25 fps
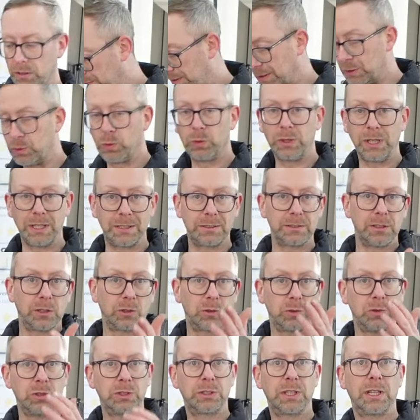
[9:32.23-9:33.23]
Wenn du jetzt
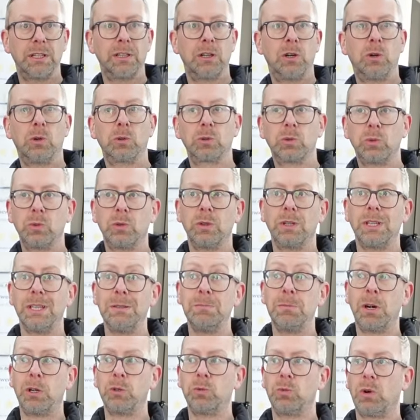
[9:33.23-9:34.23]
natürlich dein Auto
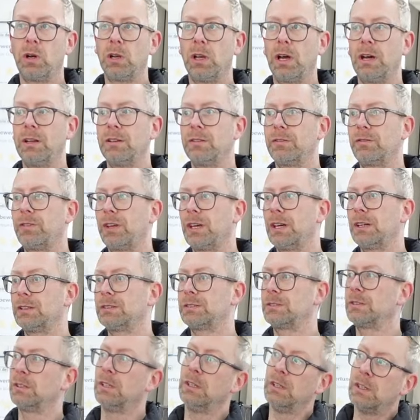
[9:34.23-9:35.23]
immer nur alleine
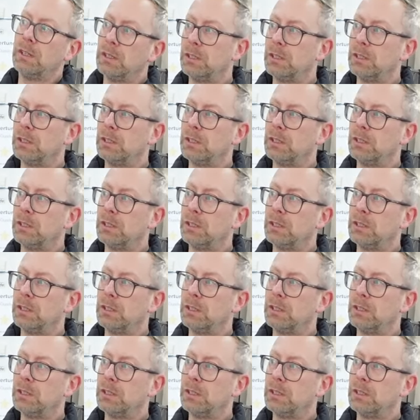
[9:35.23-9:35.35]
fährst,